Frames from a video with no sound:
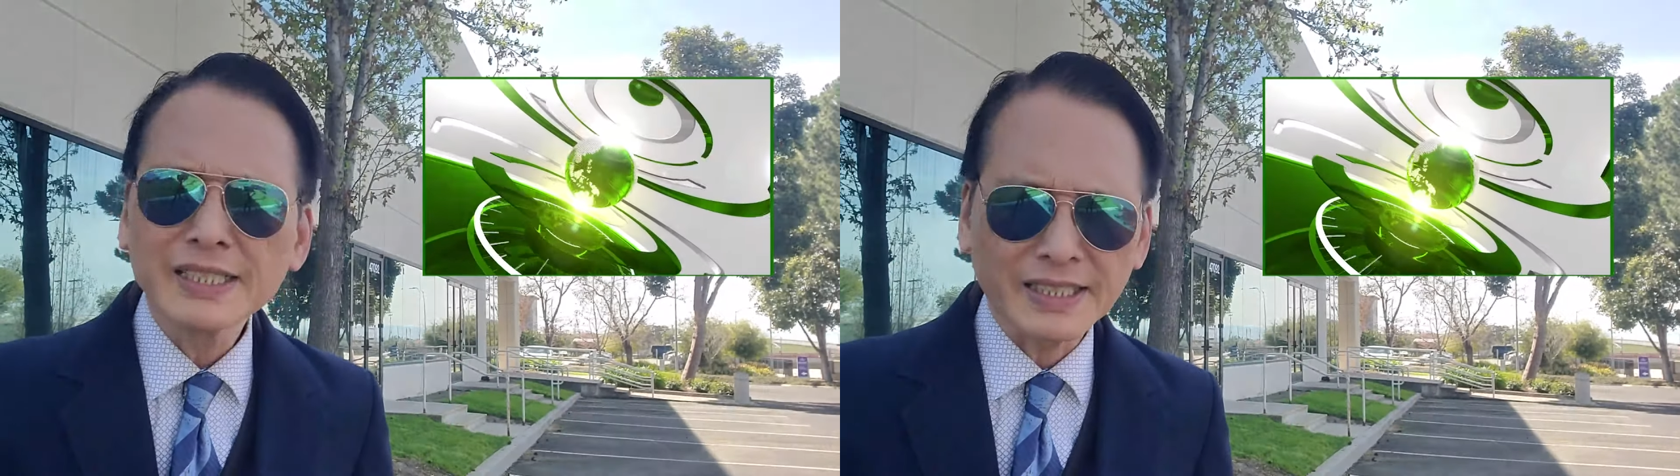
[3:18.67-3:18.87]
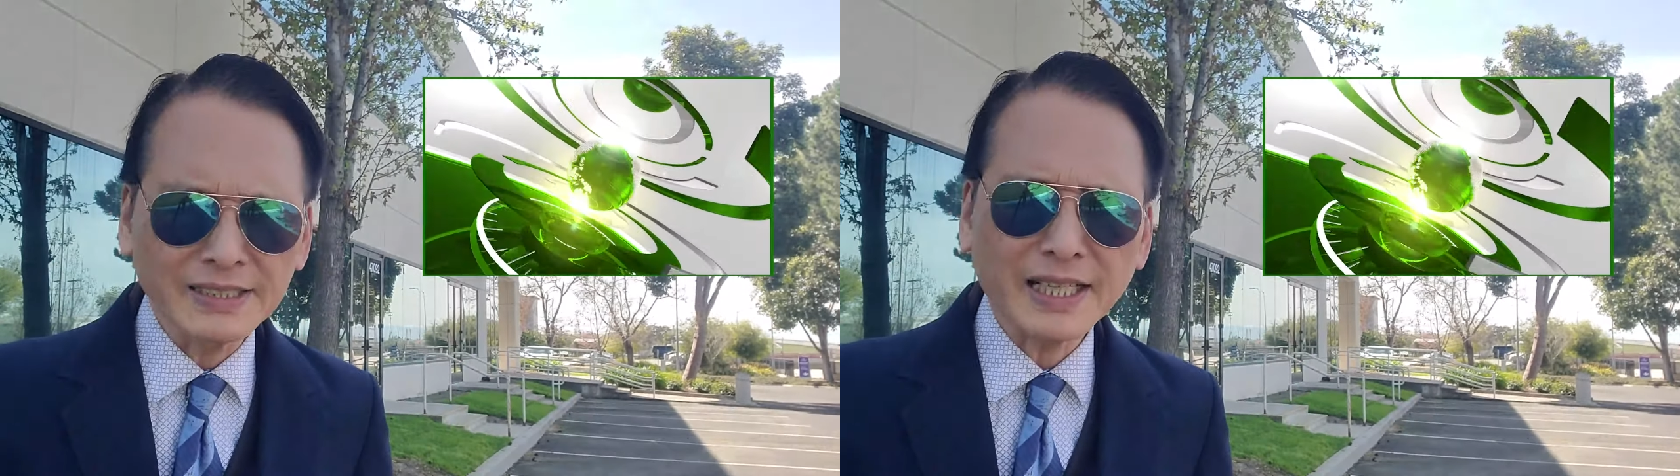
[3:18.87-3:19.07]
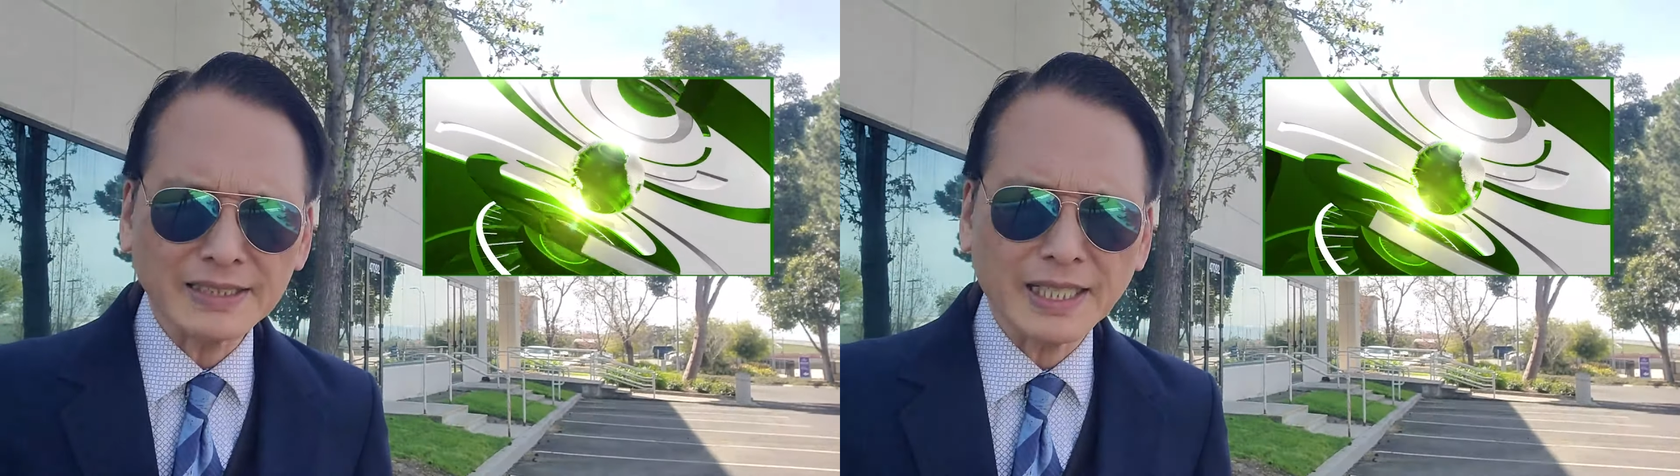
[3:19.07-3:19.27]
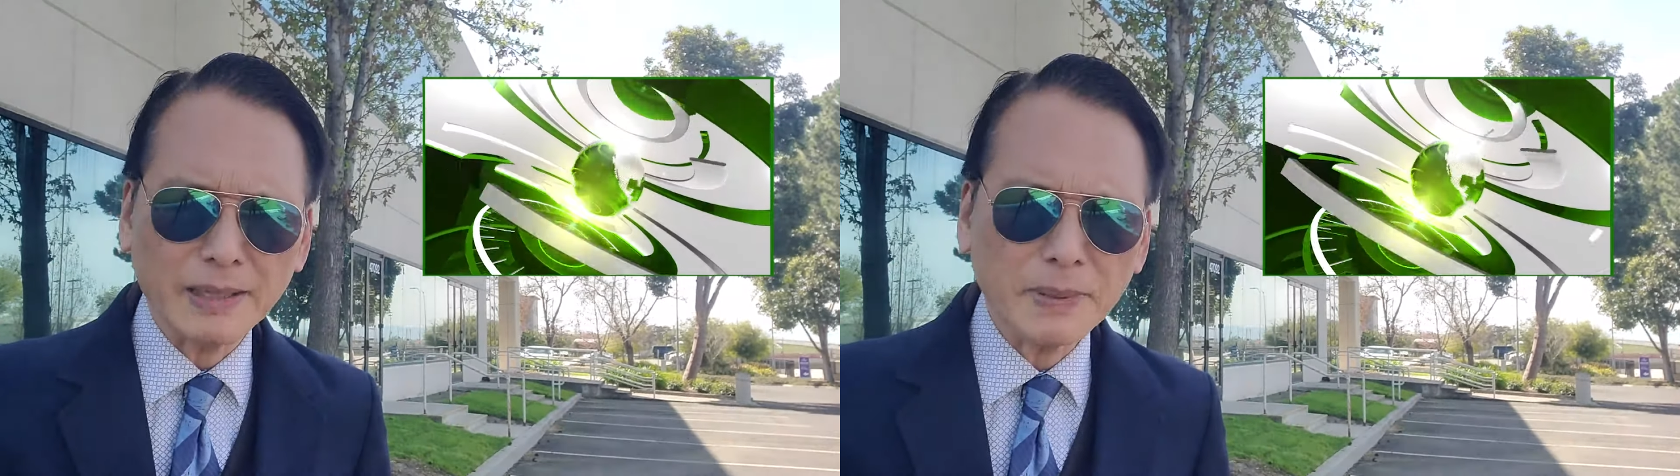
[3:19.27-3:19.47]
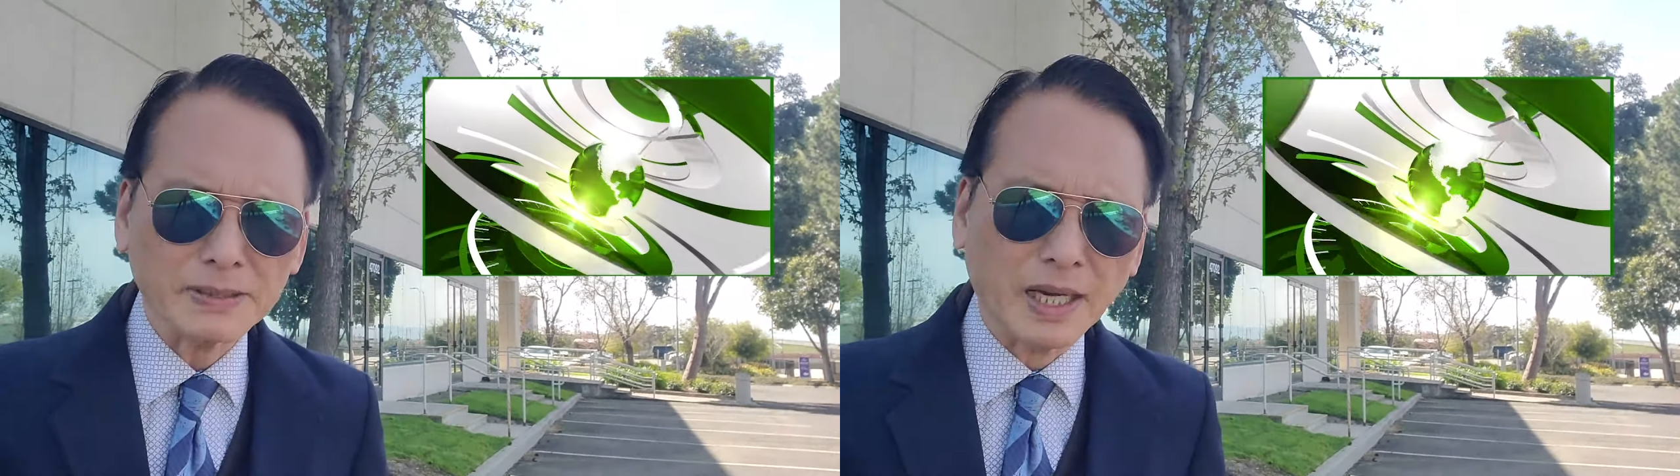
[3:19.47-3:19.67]
跟大家
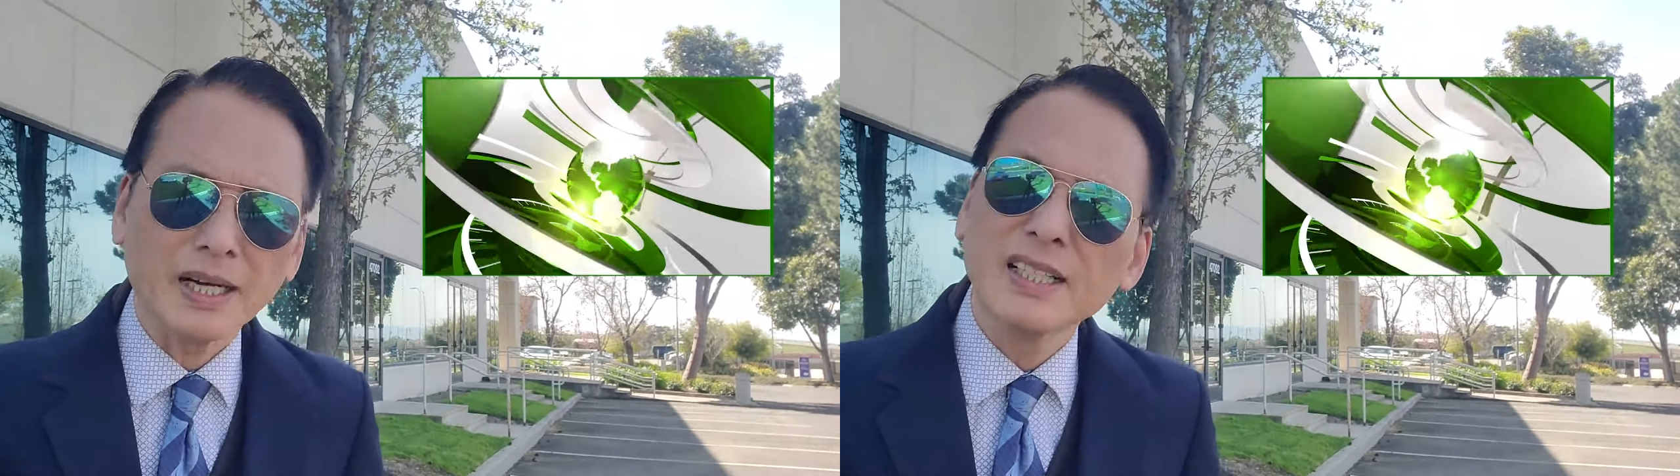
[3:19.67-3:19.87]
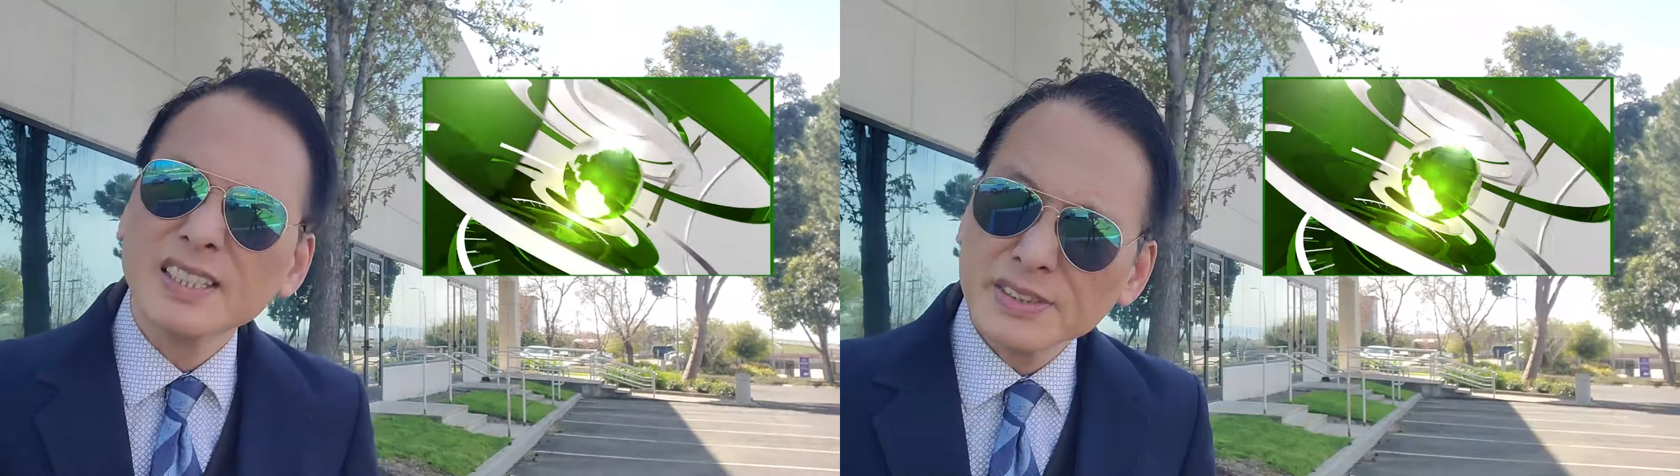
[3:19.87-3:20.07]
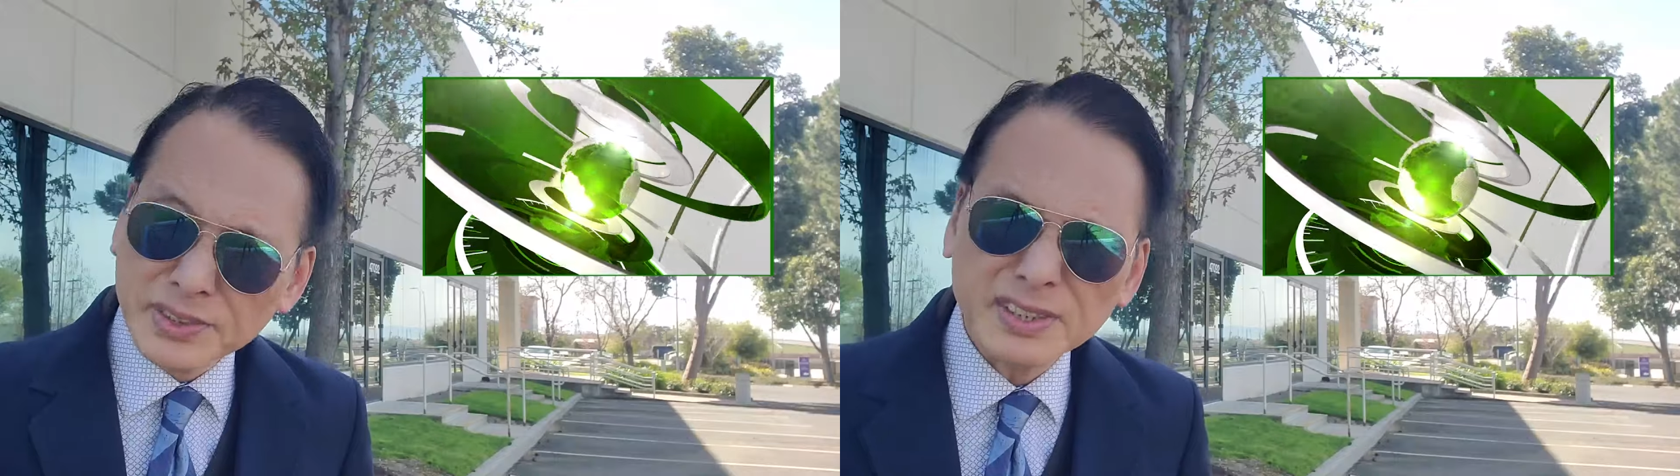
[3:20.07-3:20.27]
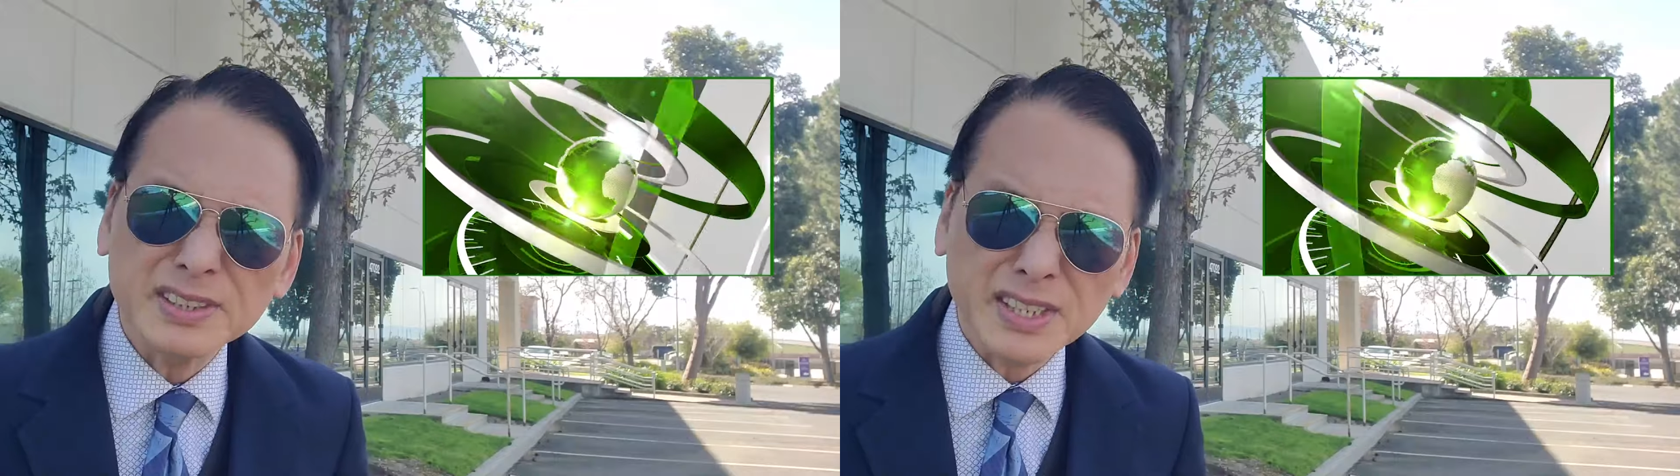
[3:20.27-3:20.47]
来报道世